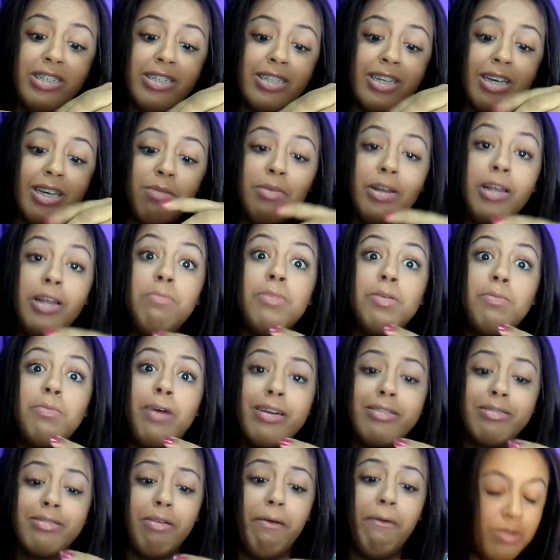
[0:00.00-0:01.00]
Quebrei meu
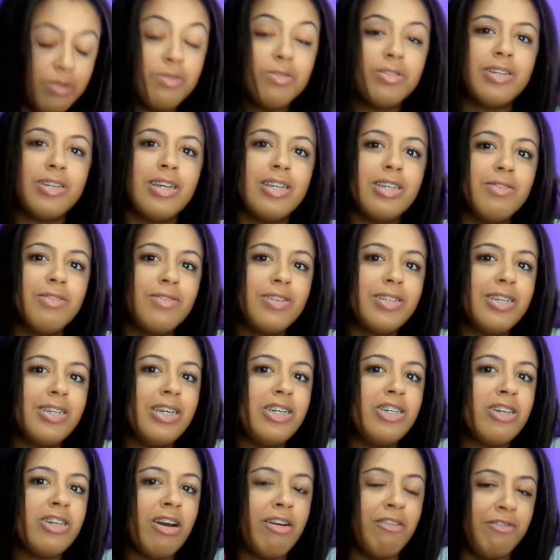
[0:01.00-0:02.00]
batom. Não sei se
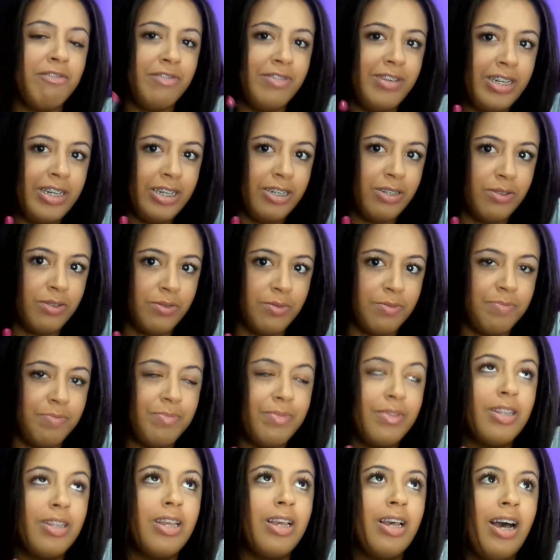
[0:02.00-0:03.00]
vocês já viram
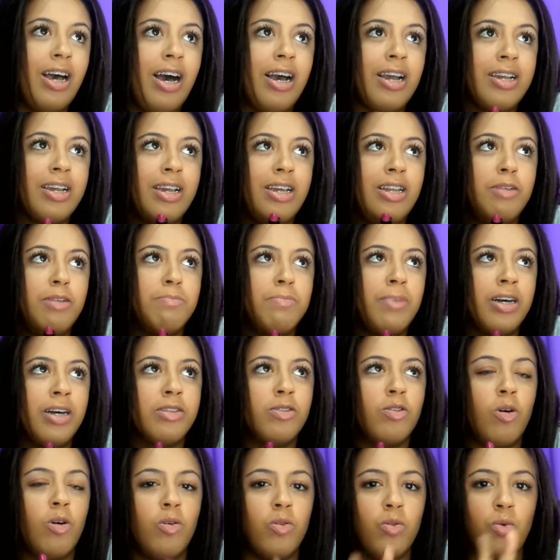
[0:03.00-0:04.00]
aquele
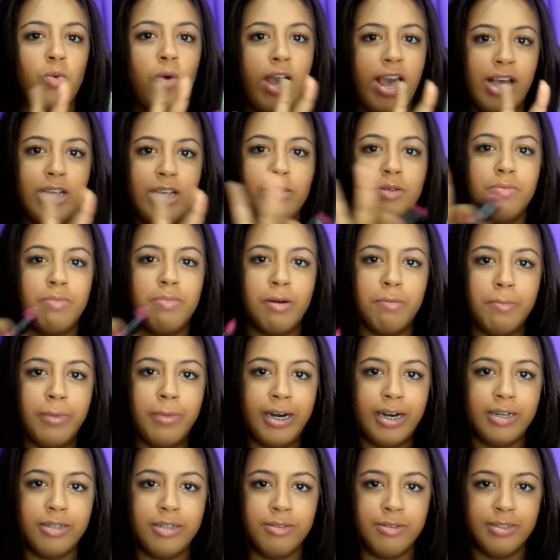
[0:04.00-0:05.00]
batom do É do
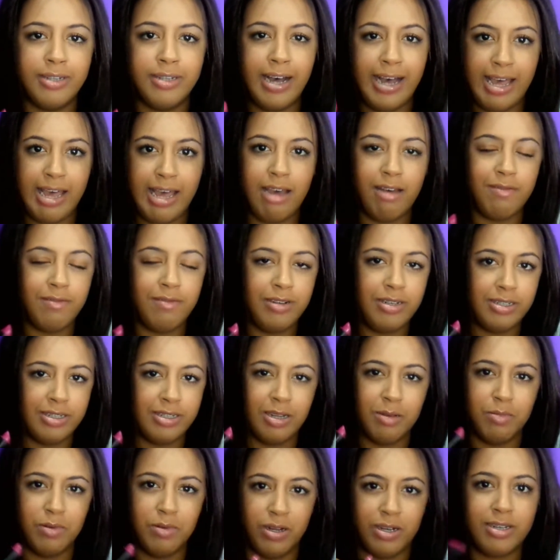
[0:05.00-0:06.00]
Babado, da Evelyn,
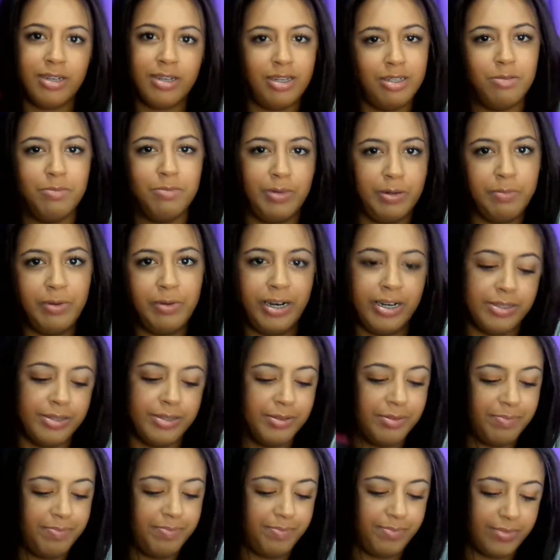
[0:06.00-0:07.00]
da blog É do
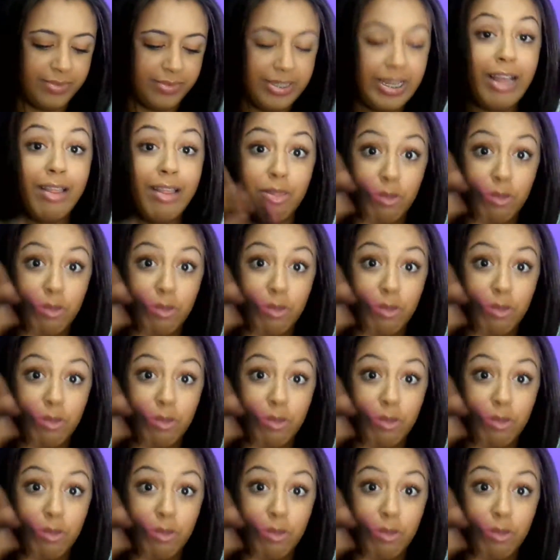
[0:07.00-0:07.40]
Babado, que é